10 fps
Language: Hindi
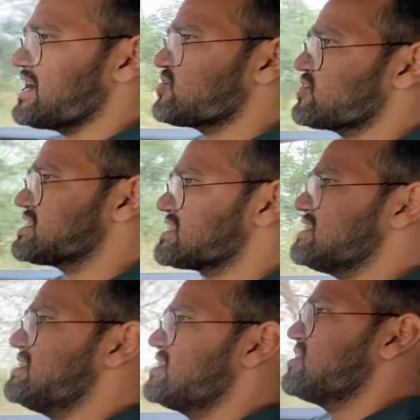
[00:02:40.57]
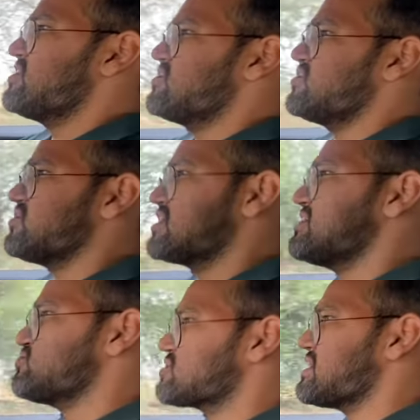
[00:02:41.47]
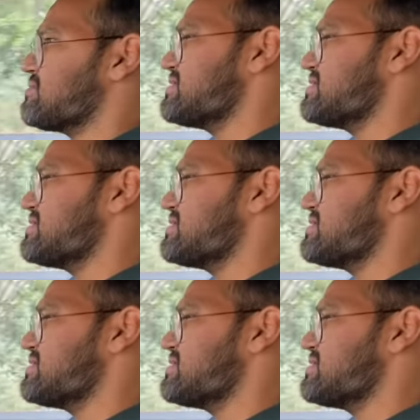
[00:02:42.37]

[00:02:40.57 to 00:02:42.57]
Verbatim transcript: टाइट हो जाता है और उसका